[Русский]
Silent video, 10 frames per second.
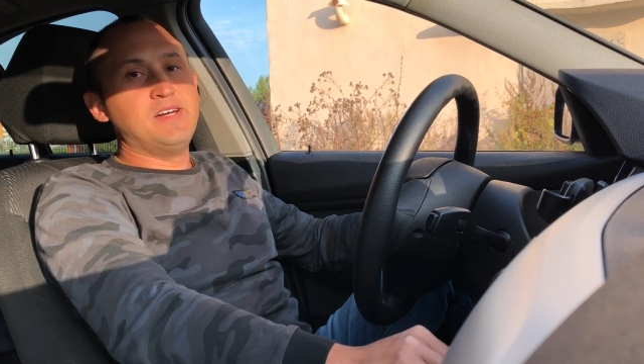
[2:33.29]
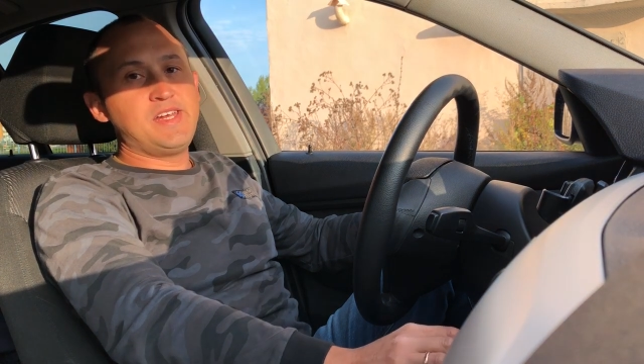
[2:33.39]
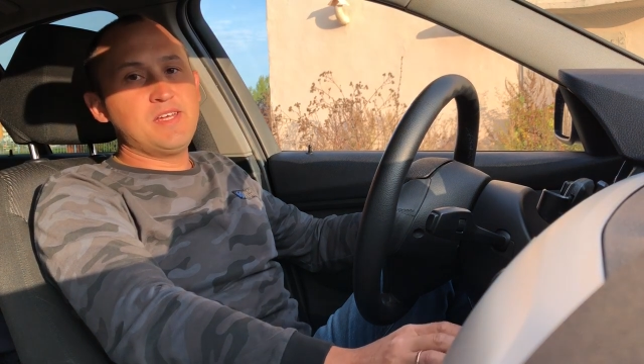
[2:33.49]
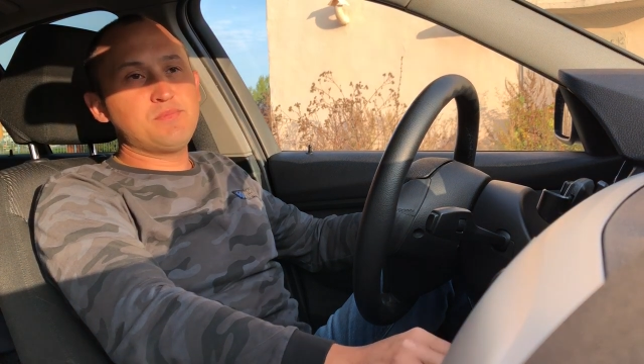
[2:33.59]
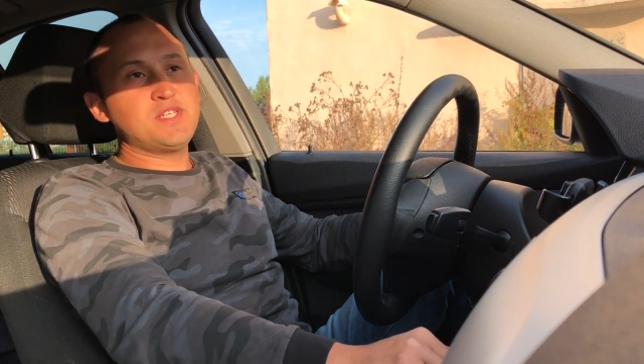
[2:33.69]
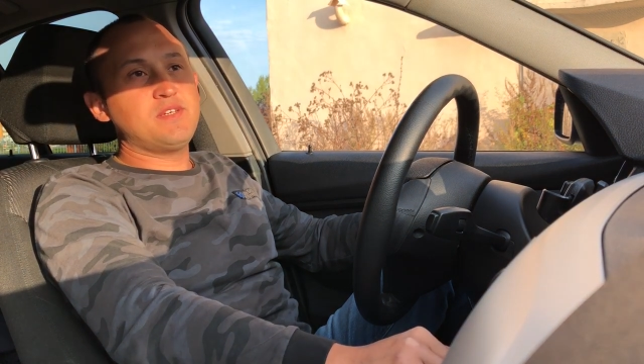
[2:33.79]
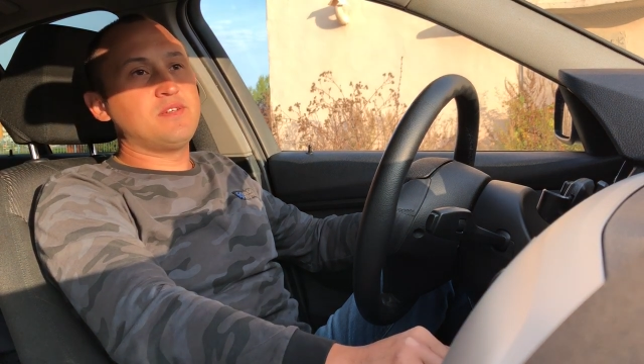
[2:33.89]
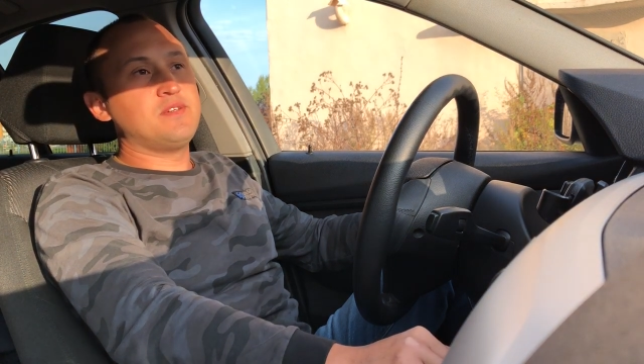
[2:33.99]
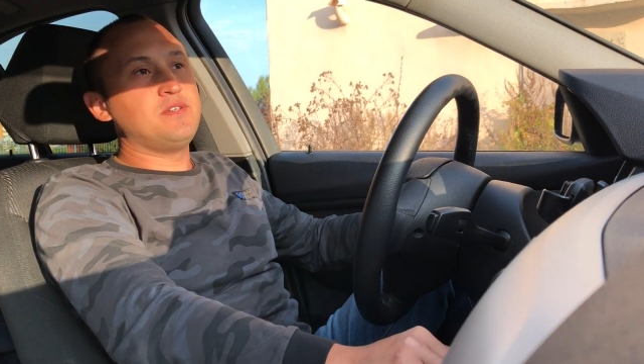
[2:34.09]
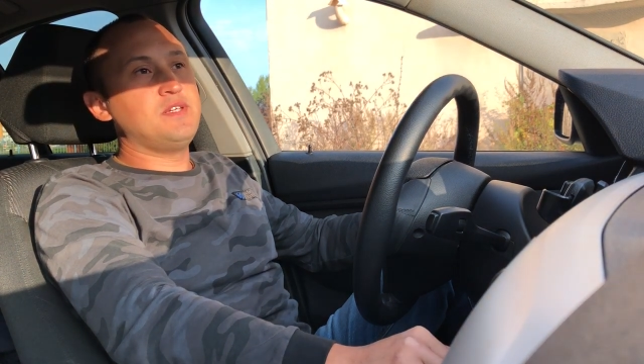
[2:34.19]
Ремза
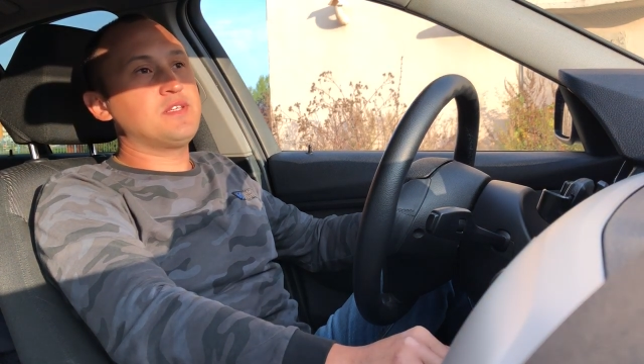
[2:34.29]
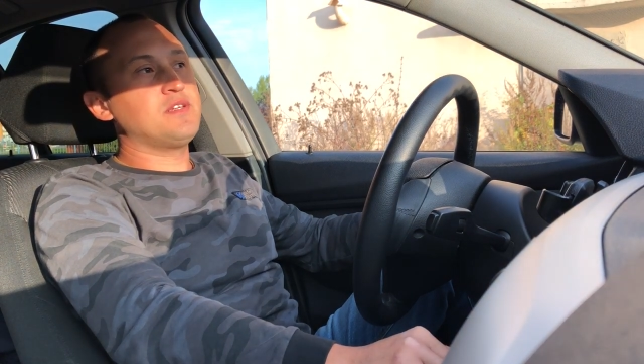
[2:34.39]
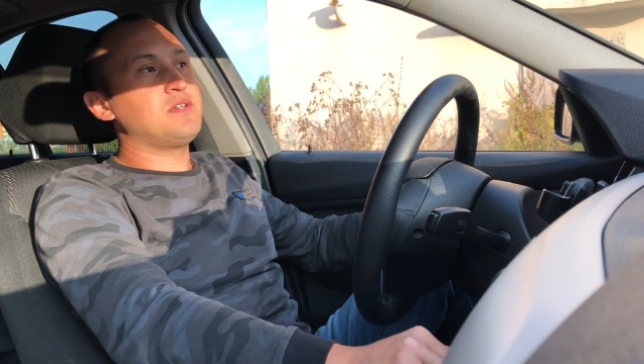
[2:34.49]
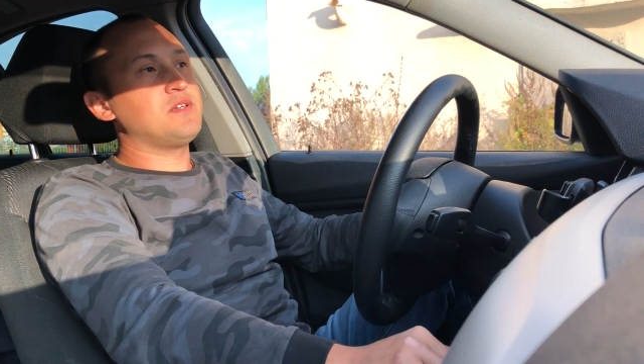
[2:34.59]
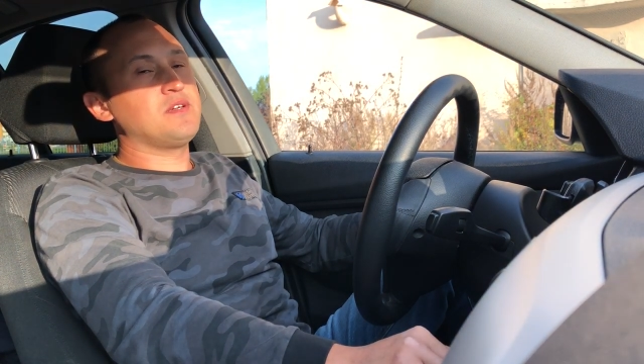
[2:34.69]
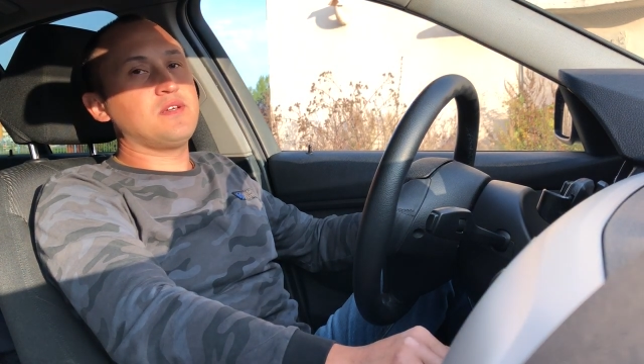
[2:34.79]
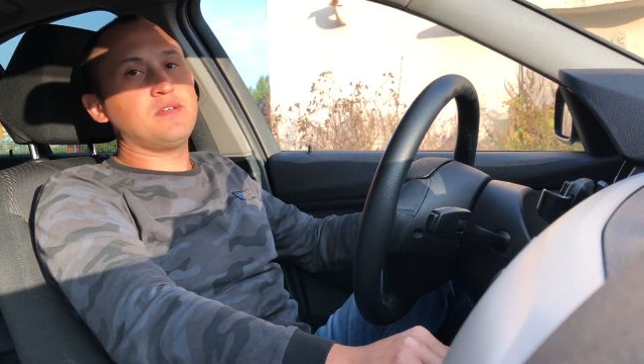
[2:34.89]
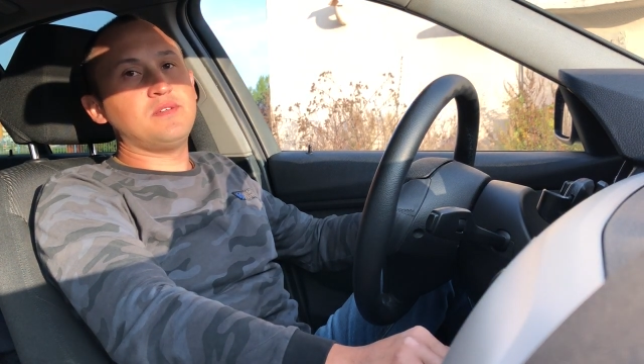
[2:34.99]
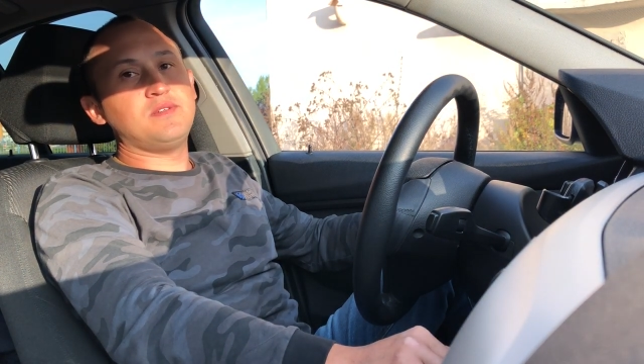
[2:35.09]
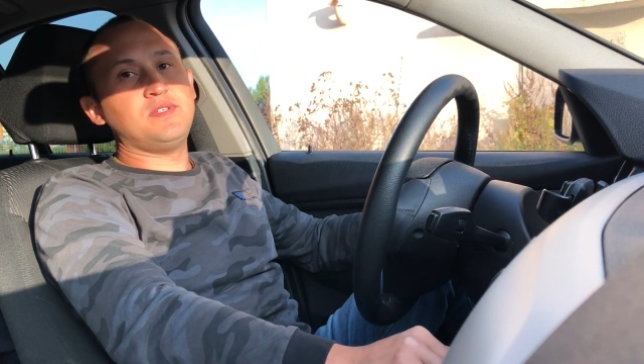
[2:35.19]
это
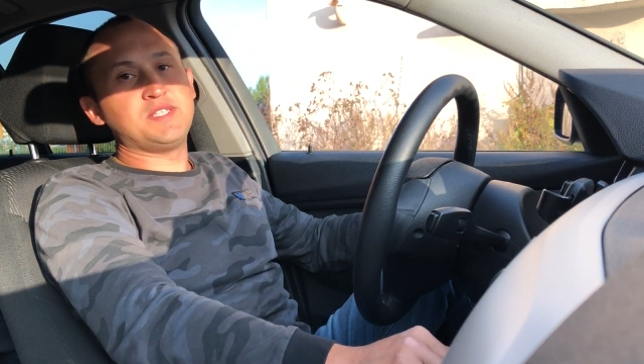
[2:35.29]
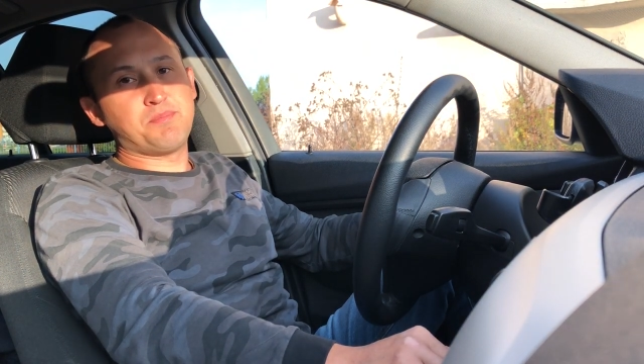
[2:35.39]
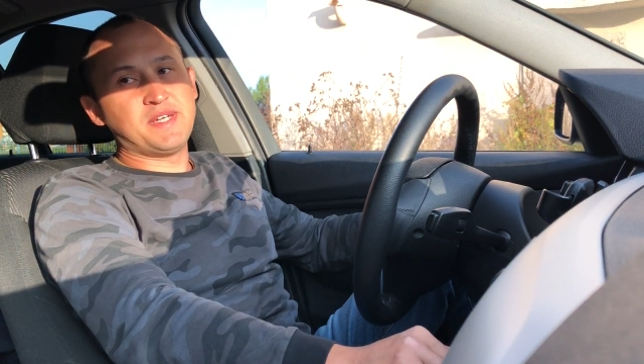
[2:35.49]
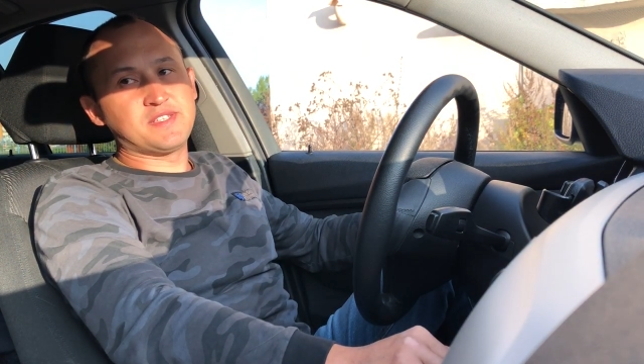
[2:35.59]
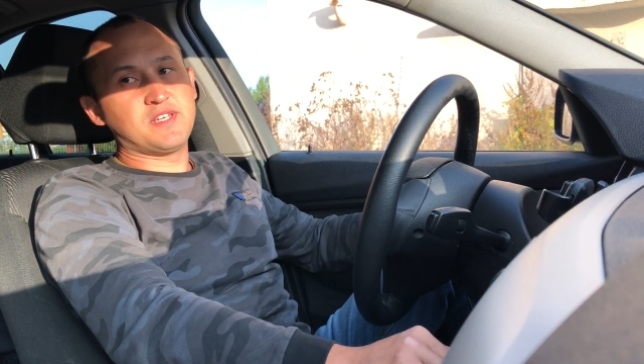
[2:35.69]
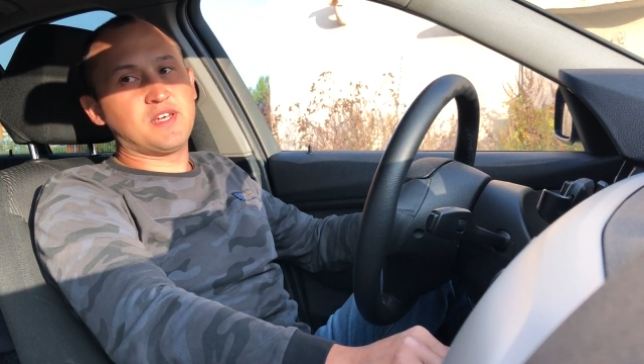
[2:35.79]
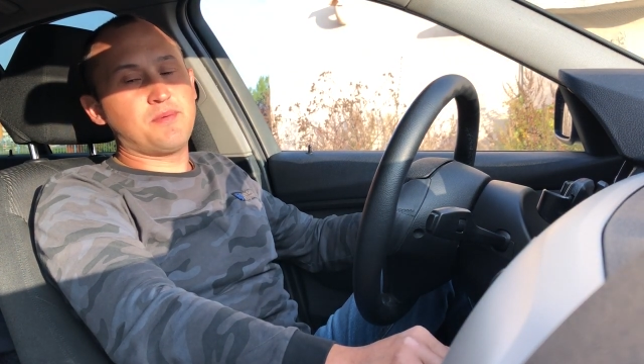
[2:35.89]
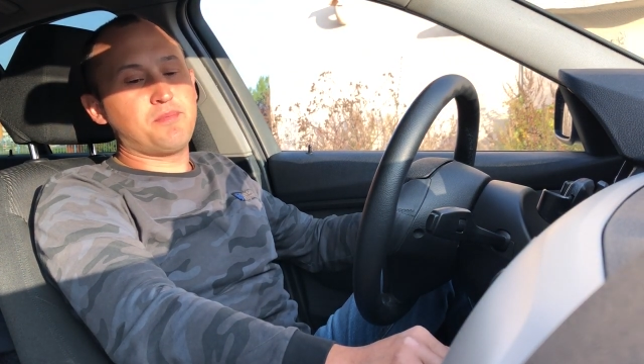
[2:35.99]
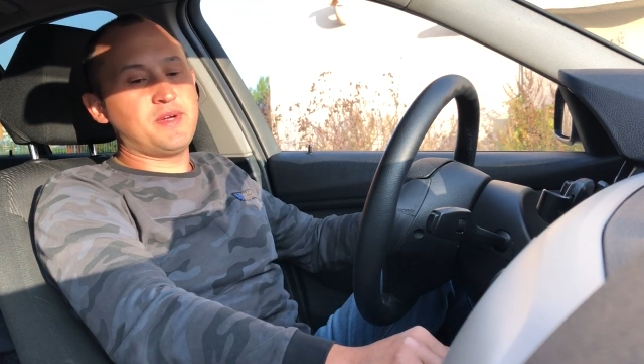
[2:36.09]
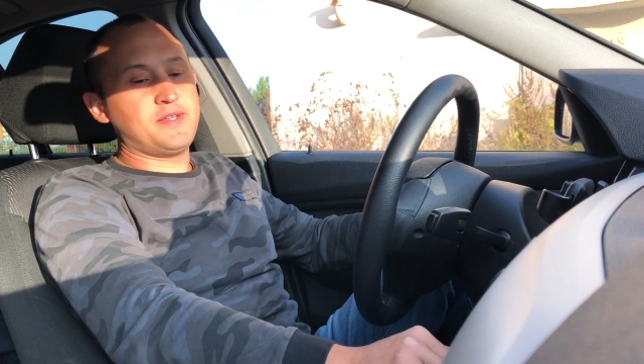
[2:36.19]
испанская
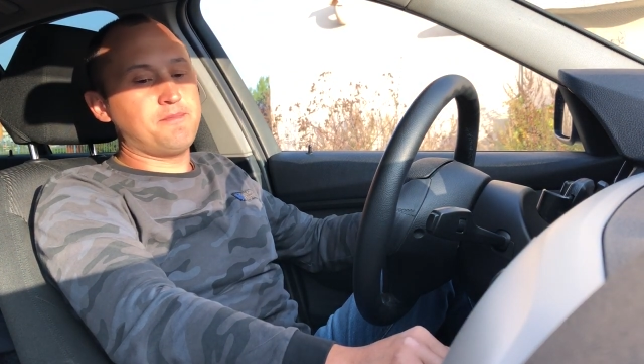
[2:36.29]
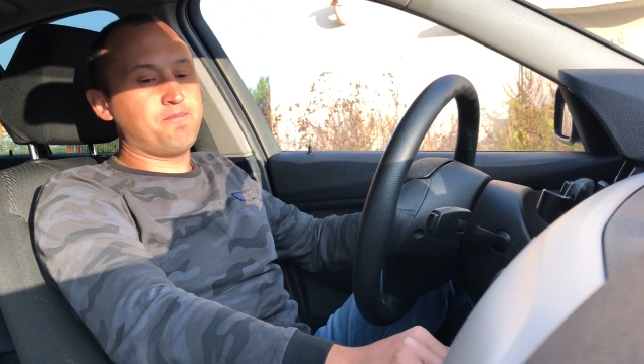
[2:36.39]
компания.